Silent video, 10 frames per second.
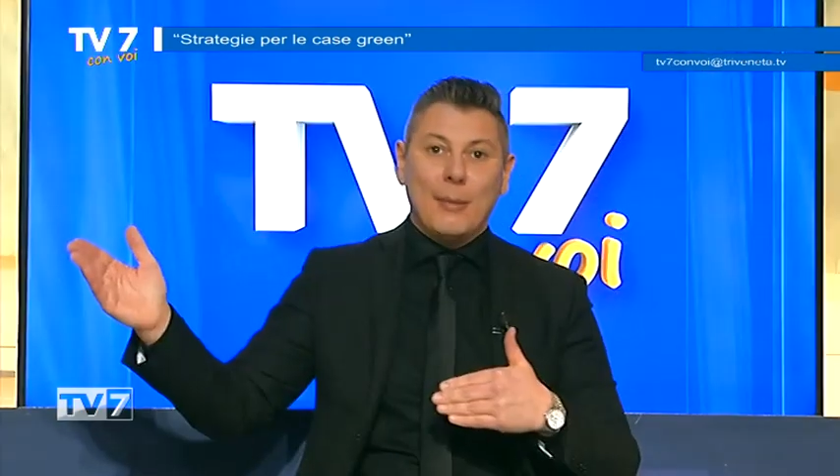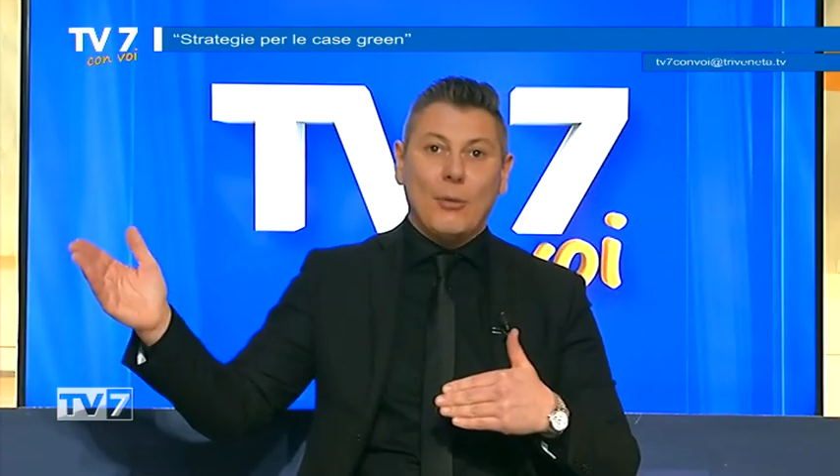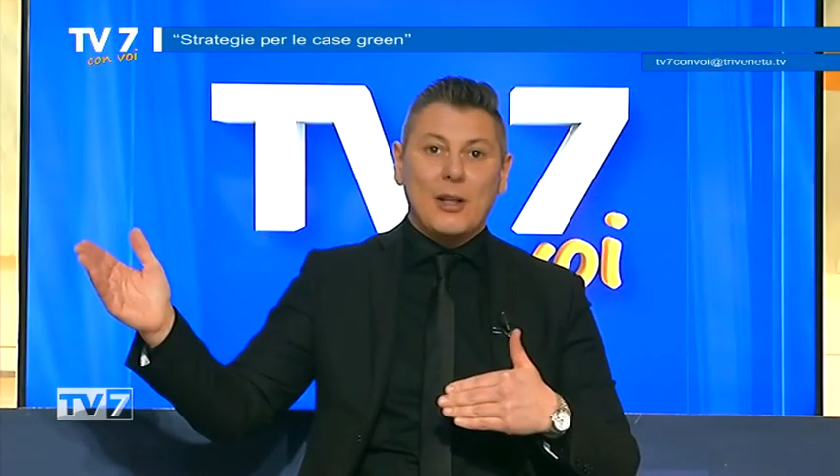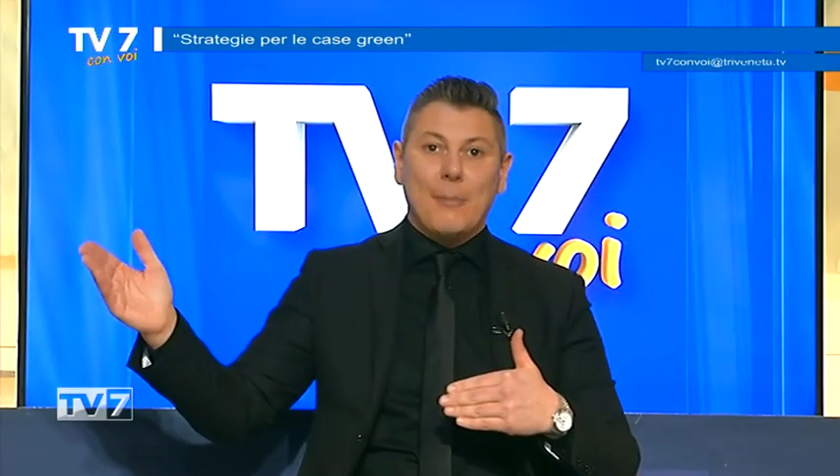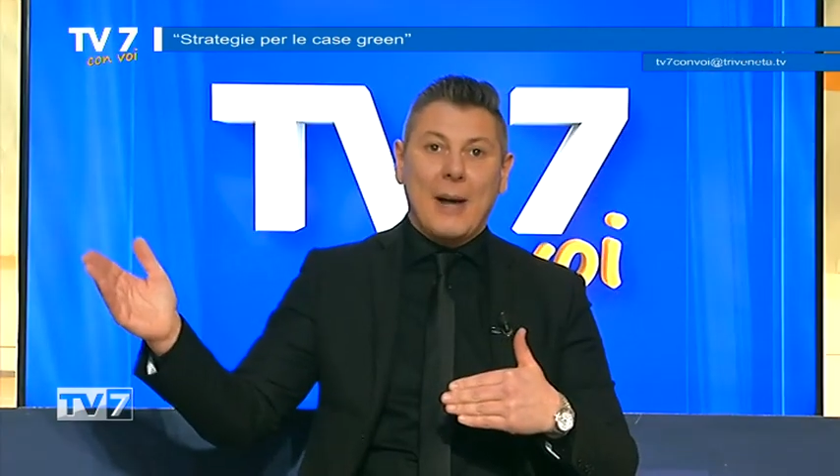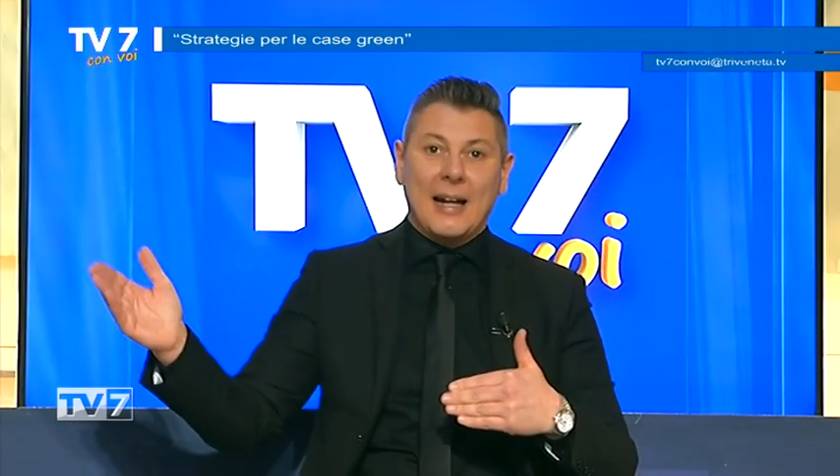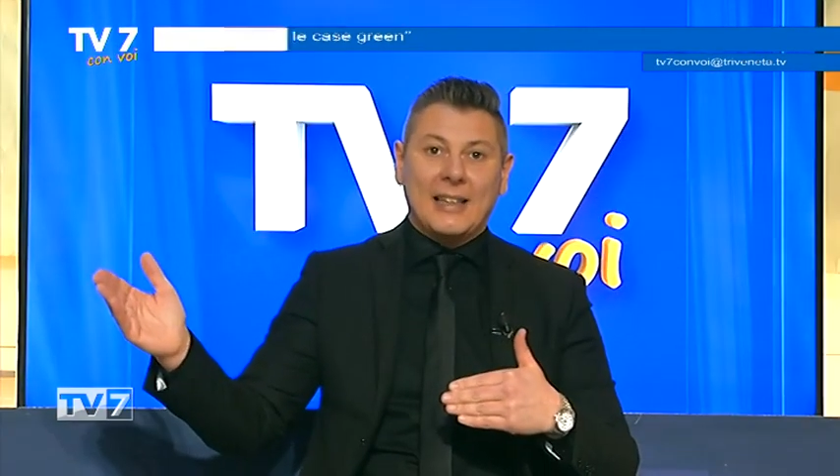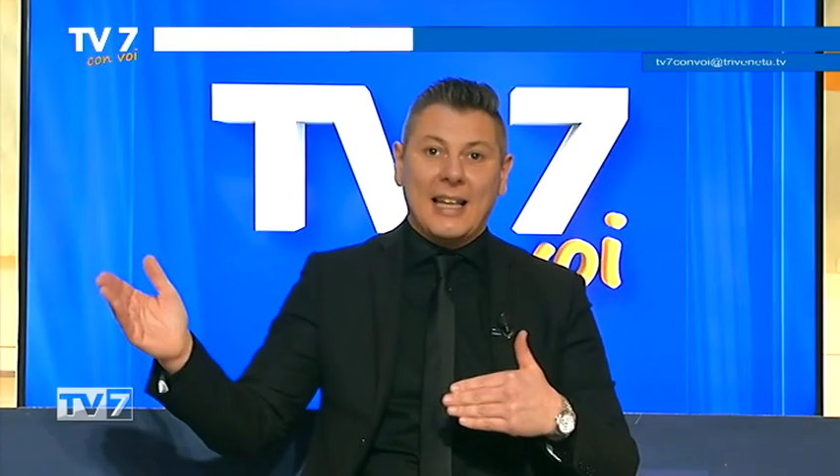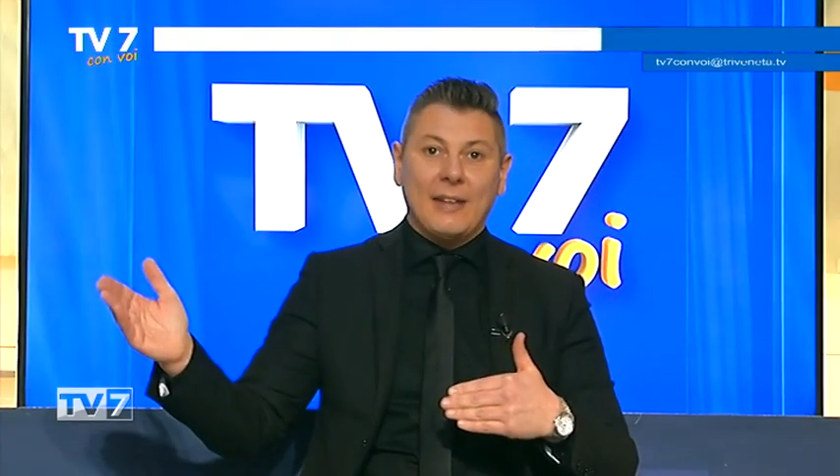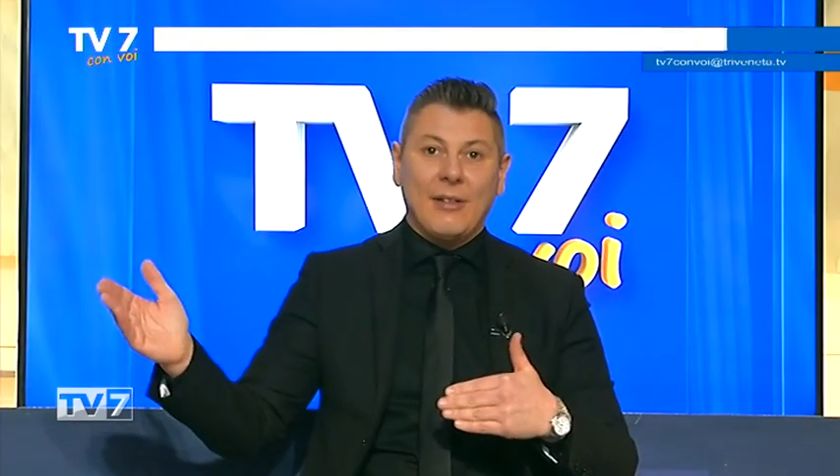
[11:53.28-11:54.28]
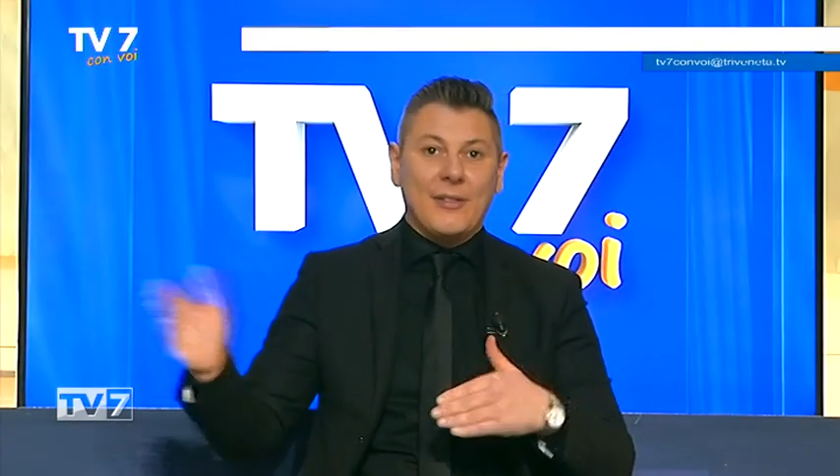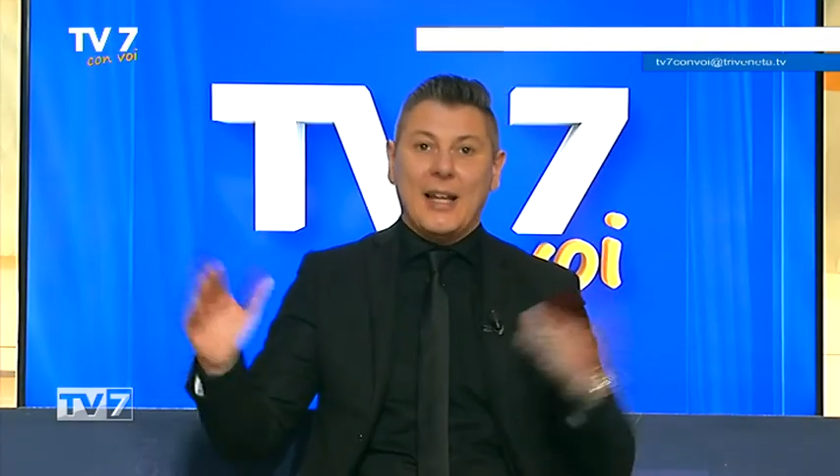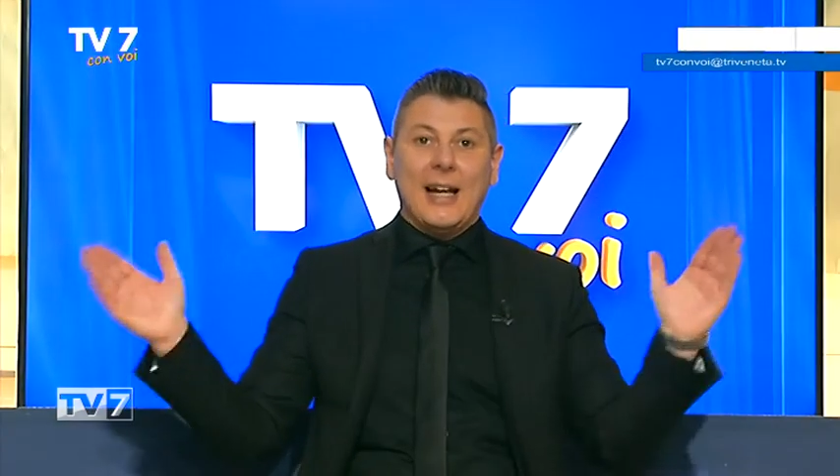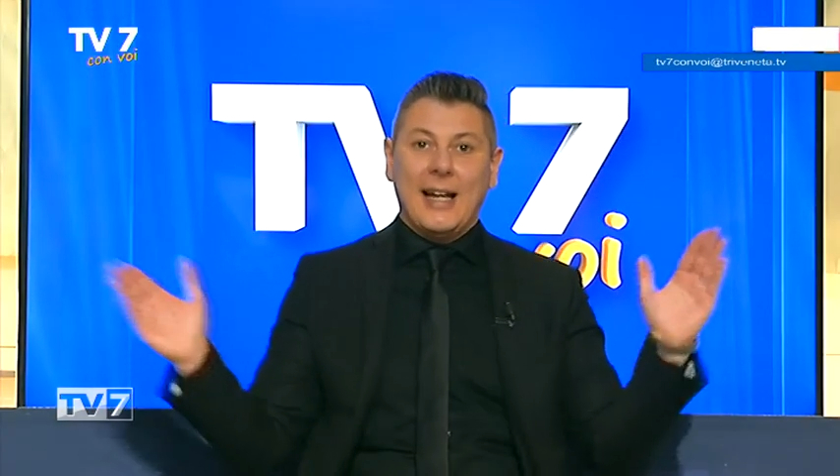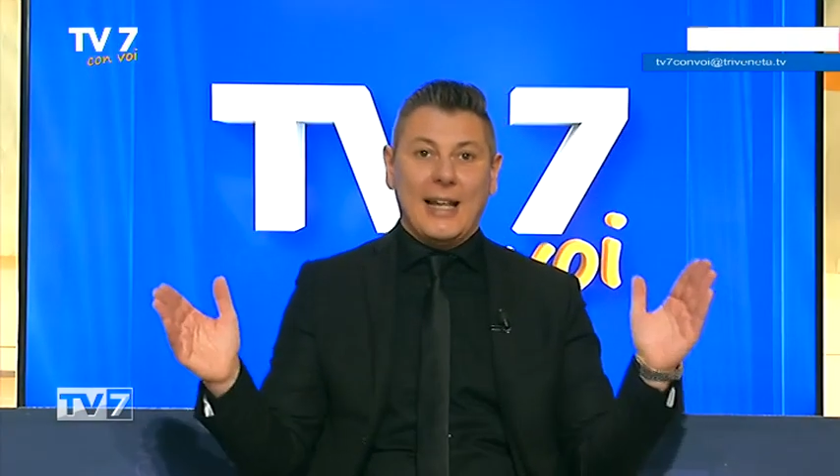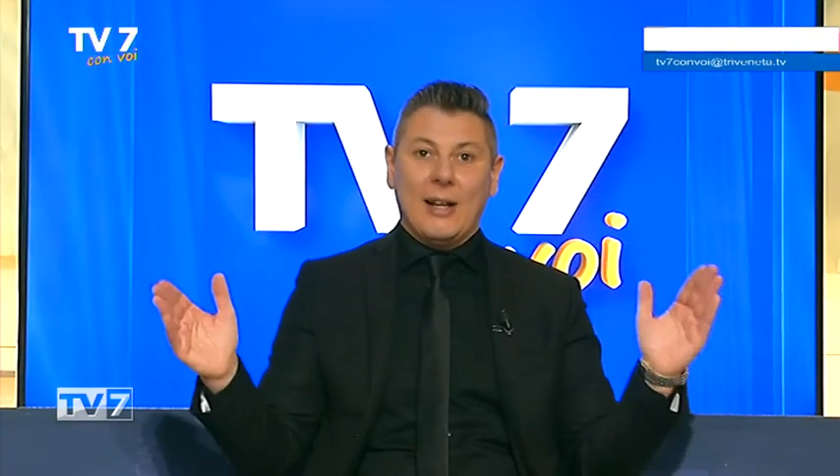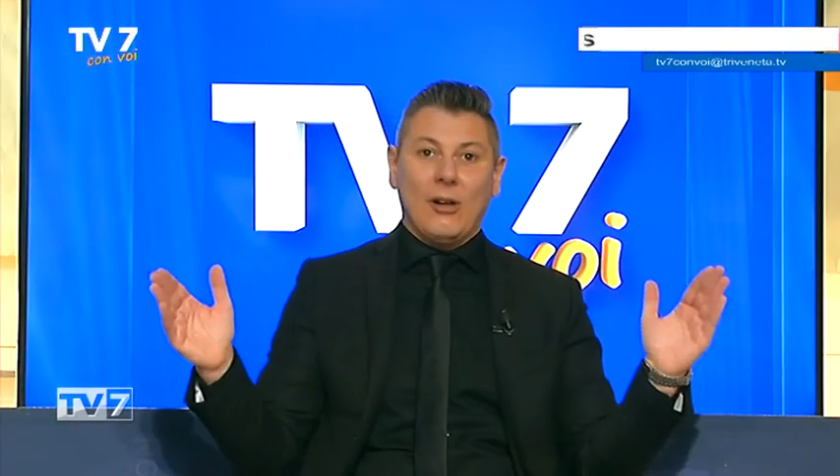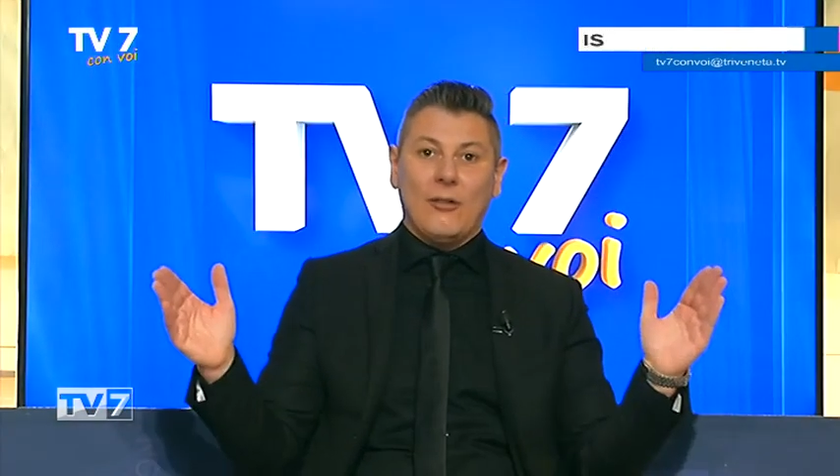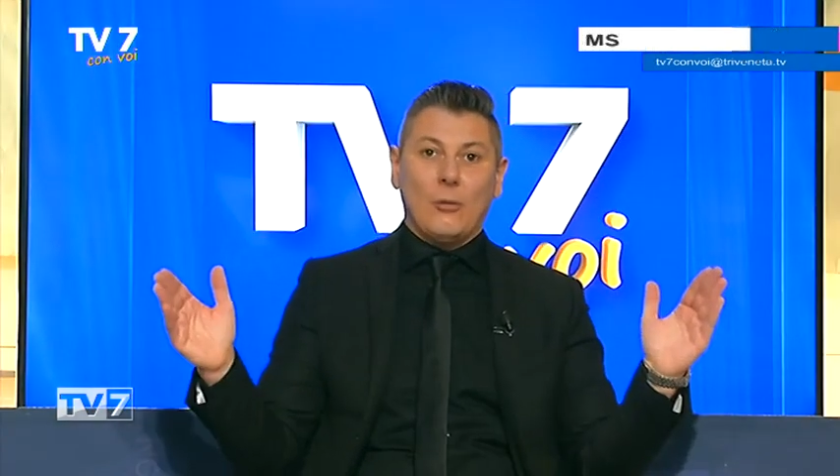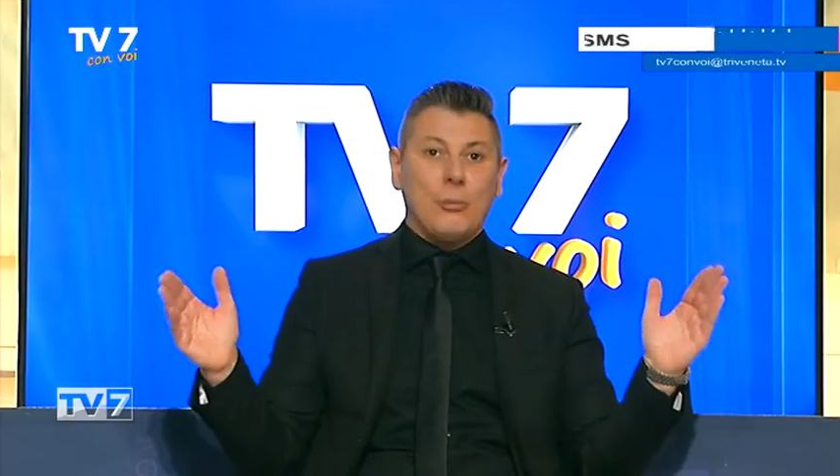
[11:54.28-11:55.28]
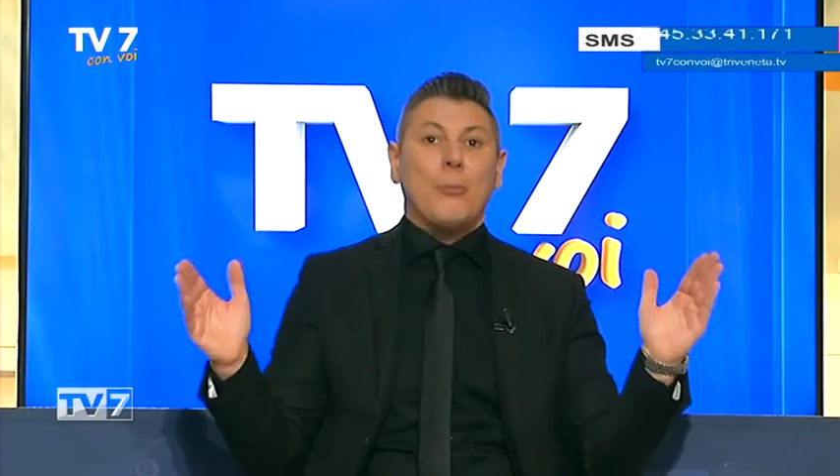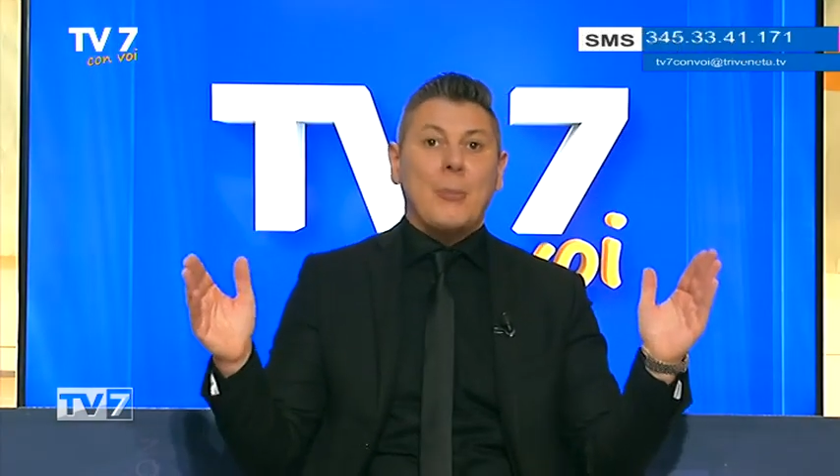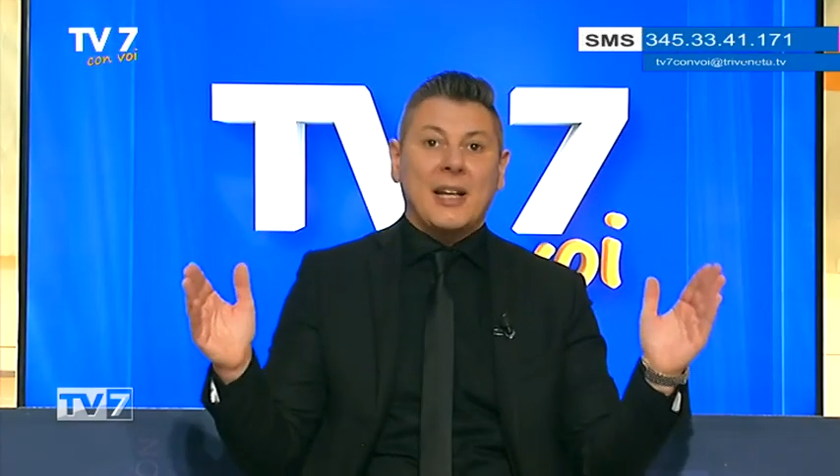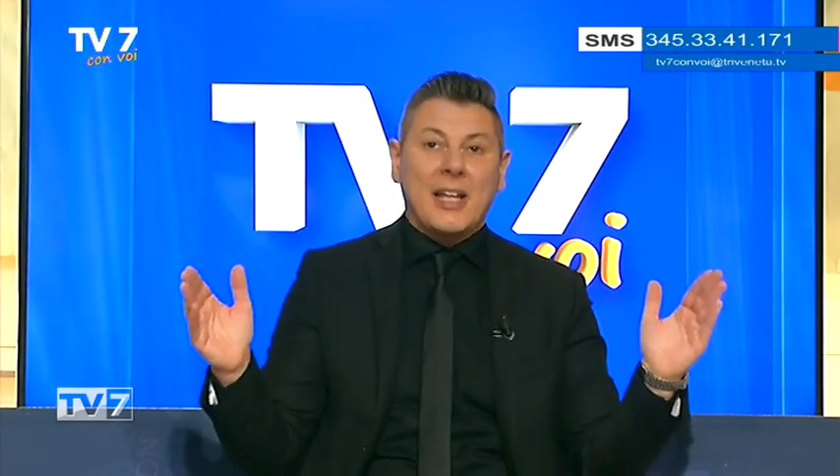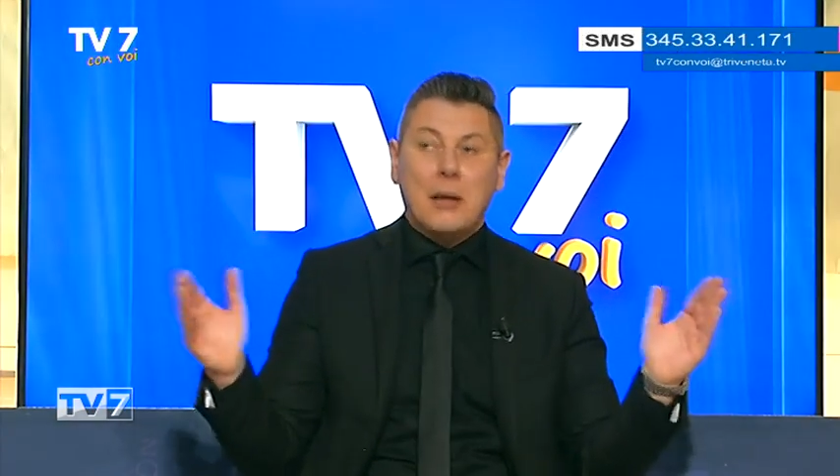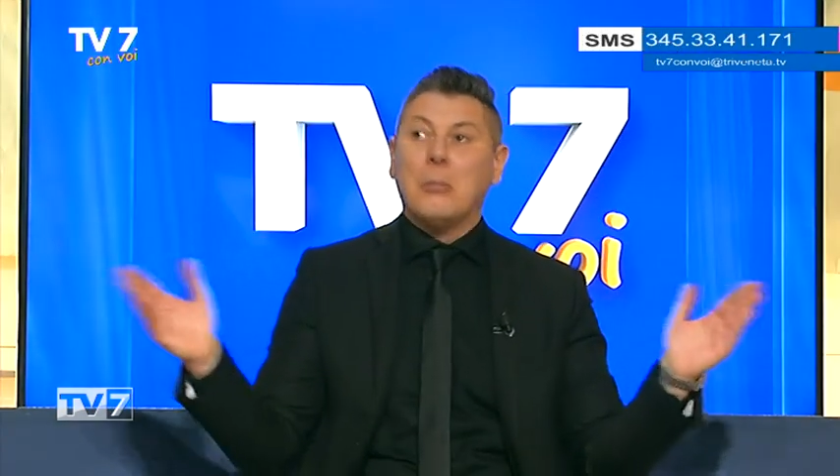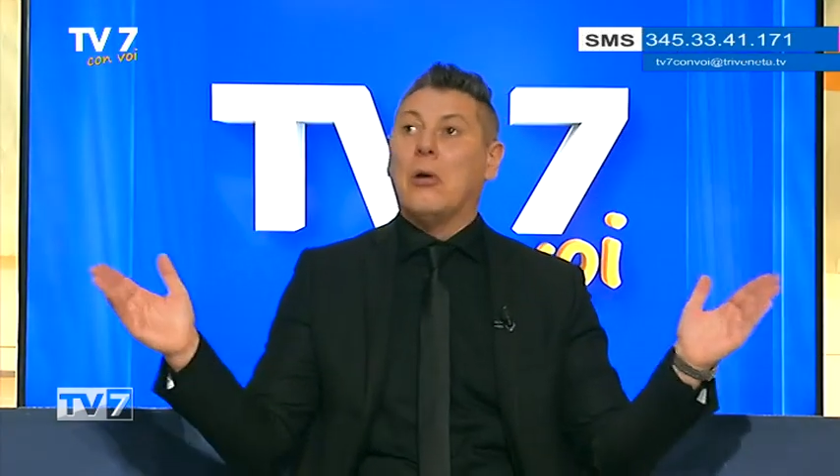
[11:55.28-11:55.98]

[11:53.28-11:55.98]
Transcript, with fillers: mia moglie parte e va via e non la vedo più, perché?